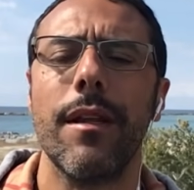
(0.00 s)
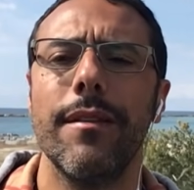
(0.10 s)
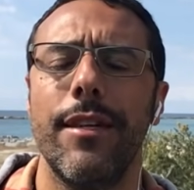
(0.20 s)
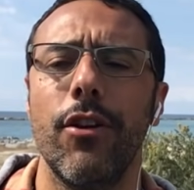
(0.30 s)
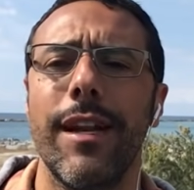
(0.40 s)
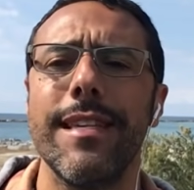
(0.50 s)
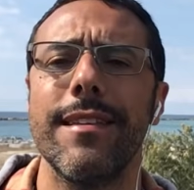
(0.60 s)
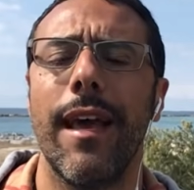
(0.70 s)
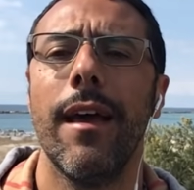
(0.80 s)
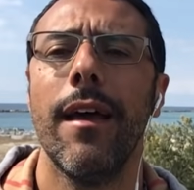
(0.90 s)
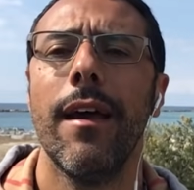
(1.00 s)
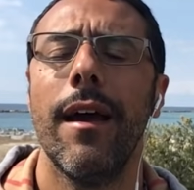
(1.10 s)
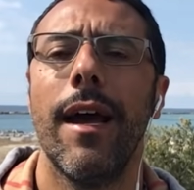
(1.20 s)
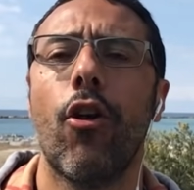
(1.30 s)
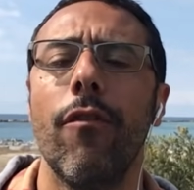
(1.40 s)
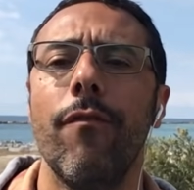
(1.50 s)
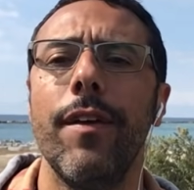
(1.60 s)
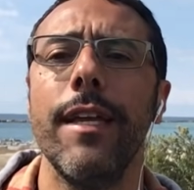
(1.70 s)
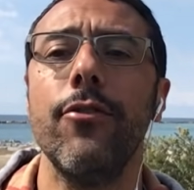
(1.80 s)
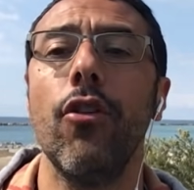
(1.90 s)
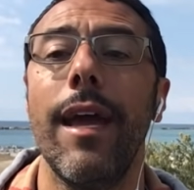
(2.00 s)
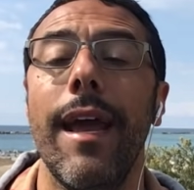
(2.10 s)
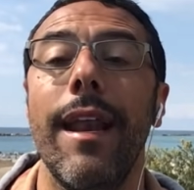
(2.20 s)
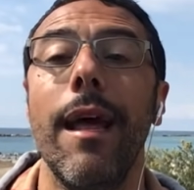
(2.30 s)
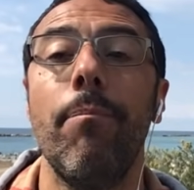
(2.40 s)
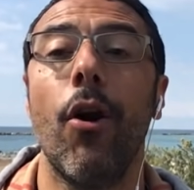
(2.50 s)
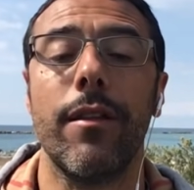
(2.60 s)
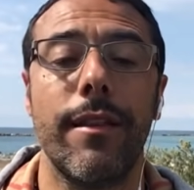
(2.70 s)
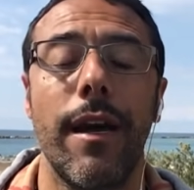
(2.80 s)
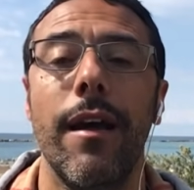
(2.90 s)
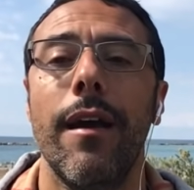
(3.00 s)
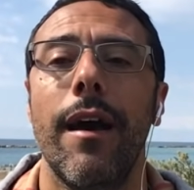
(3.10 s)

di non essere eh, convinto e la porta